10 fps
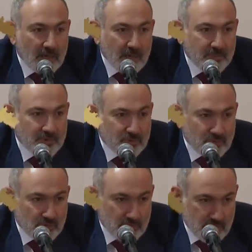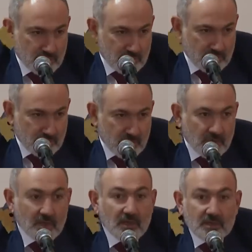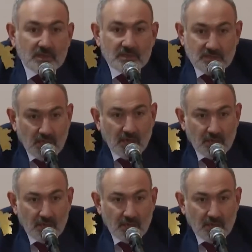gizlenmeden yok edilmesinin veya